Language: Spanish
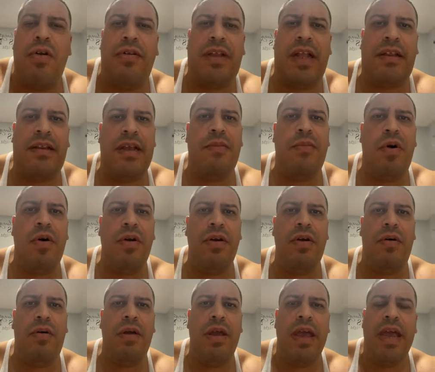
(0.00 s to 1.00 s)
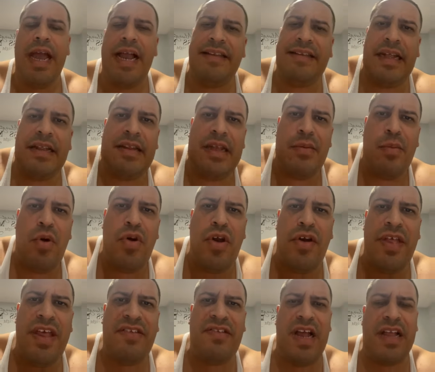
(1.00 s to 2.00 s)
con los testimonios? El
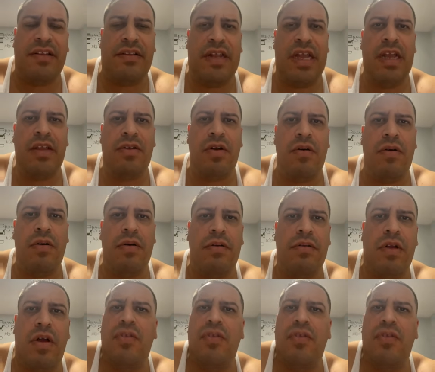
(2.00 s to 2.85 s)
testimonio de Santito,